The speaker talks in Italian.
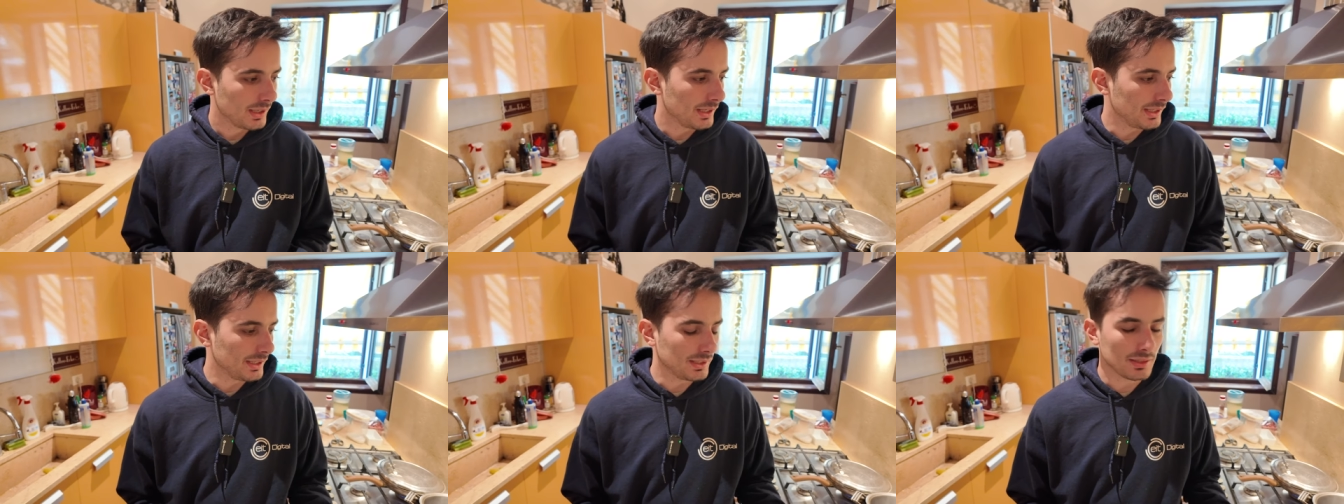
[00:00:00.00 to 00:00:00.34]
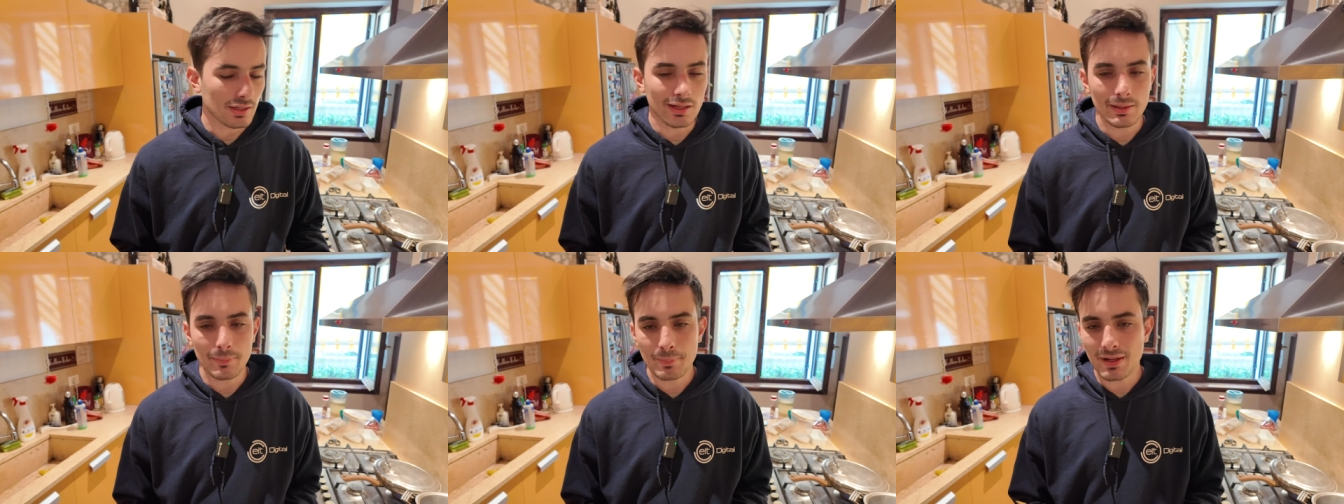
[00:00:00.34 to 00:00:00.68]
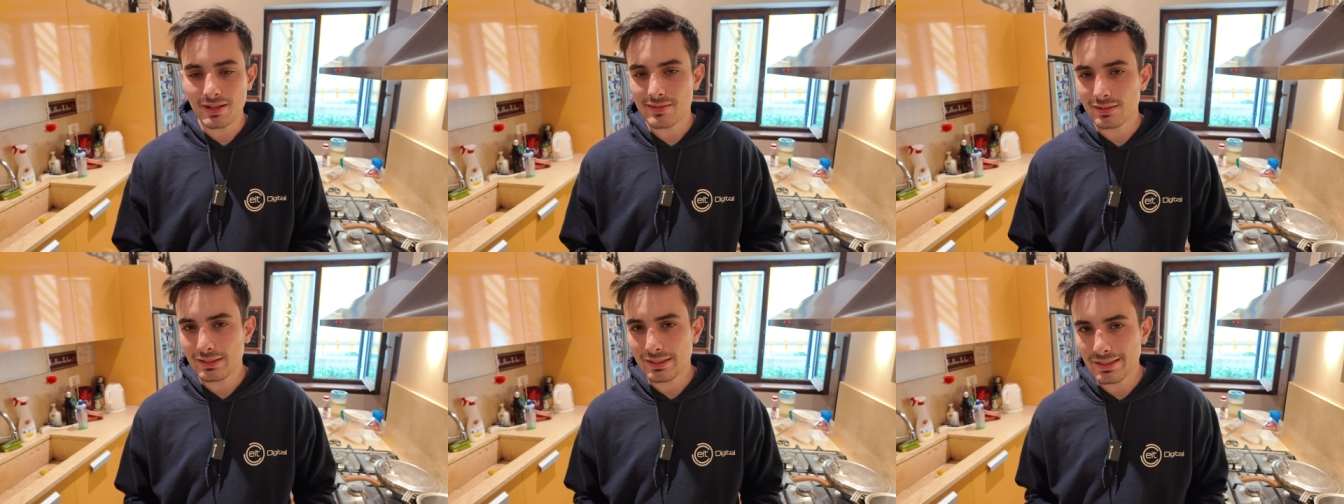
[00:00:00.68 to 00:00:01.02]
i, i
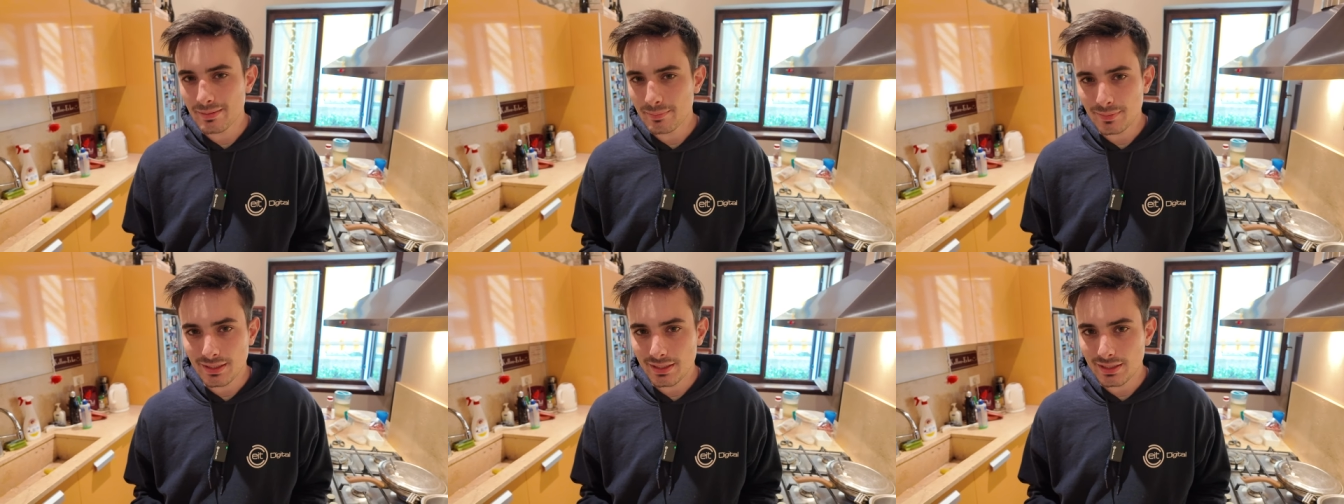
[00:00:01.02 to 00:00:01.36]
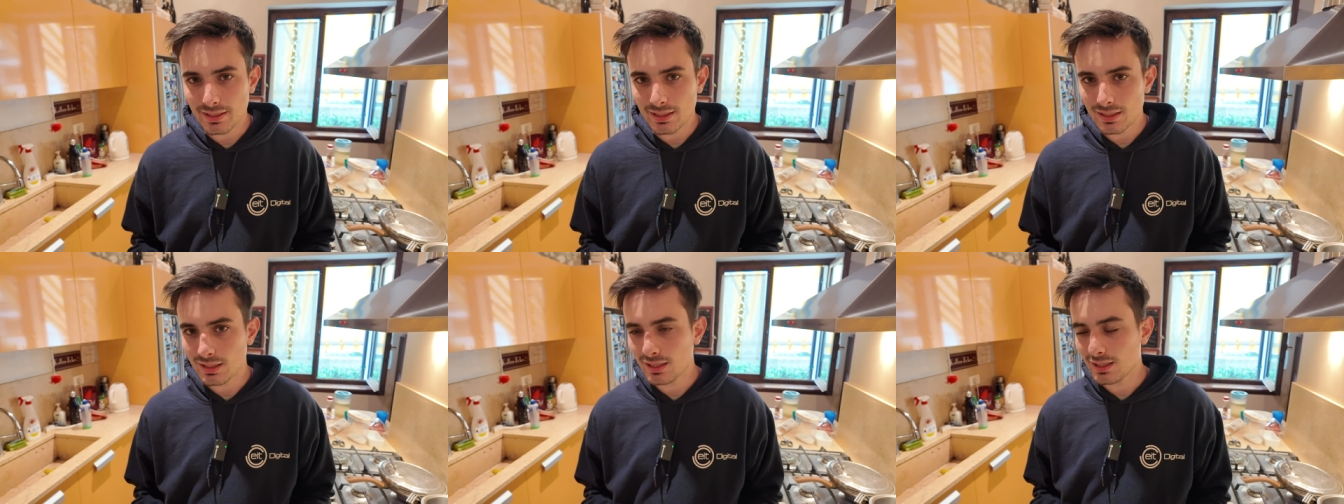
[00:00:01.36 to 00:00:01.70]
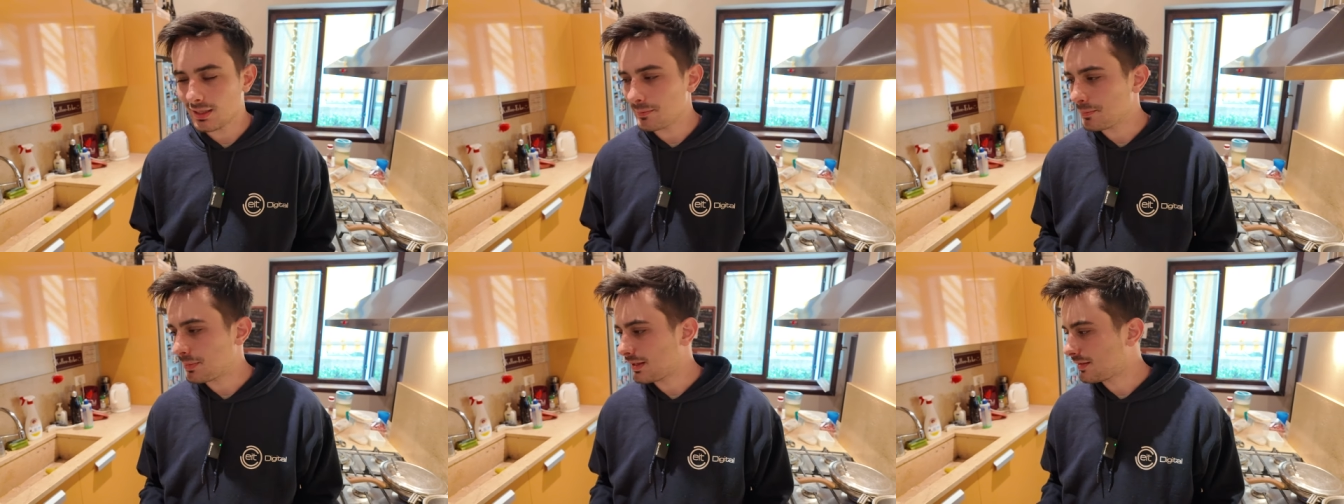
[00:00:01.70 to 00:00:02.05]
pezzi di
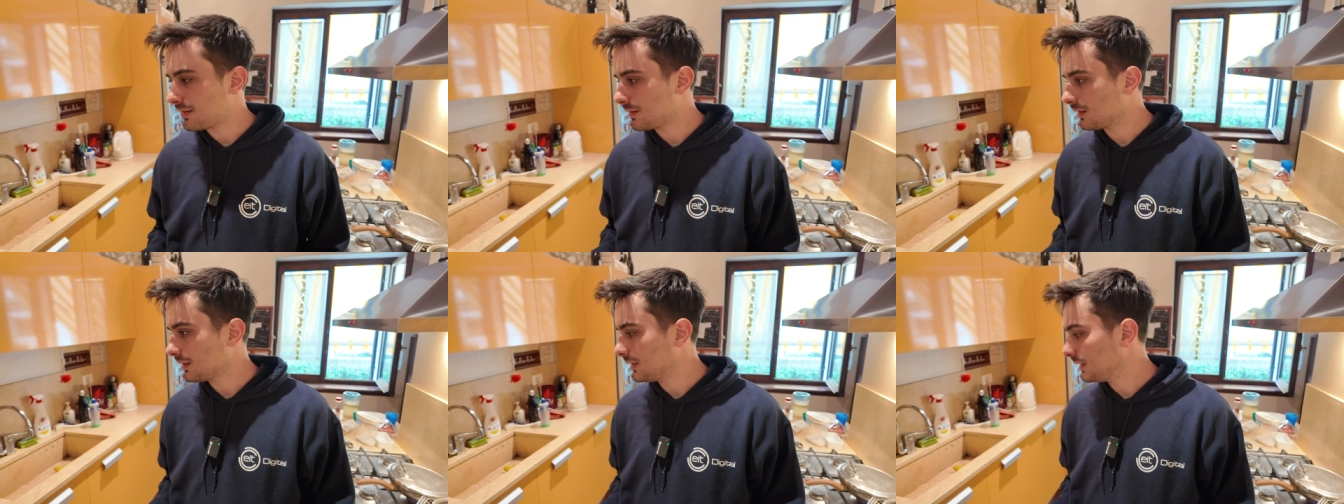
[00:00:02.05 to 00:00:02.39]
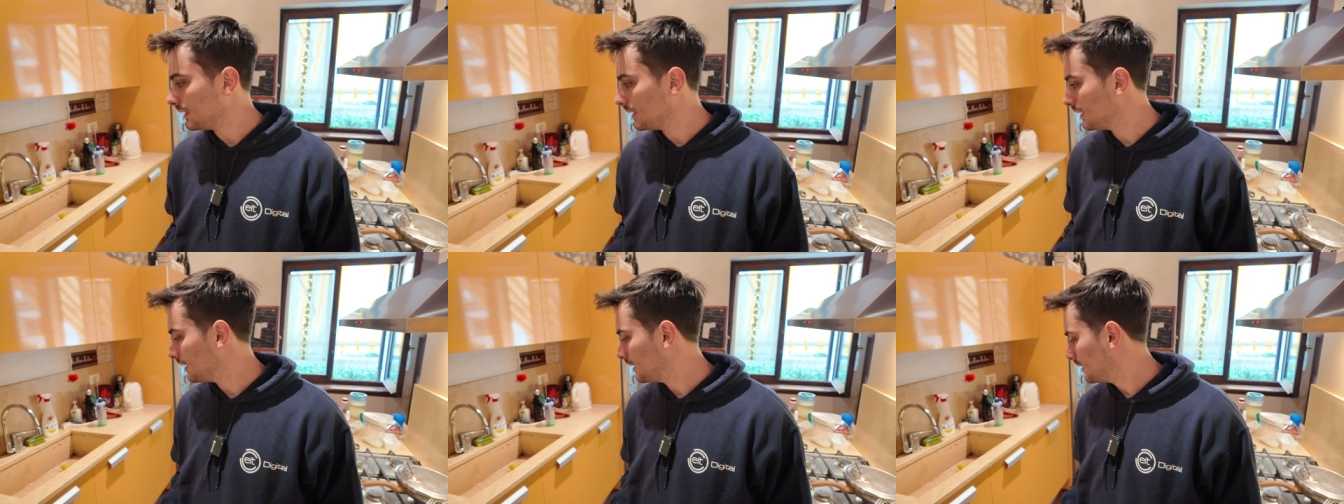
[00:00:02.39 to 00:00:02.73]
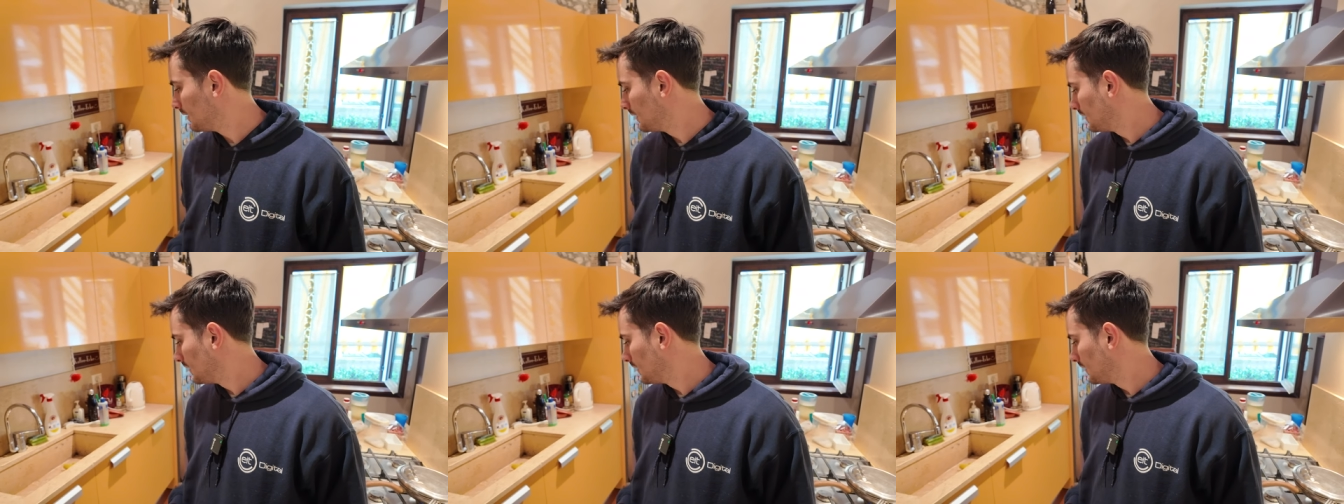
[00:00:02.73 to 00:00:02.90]
lamiera, i pezzi di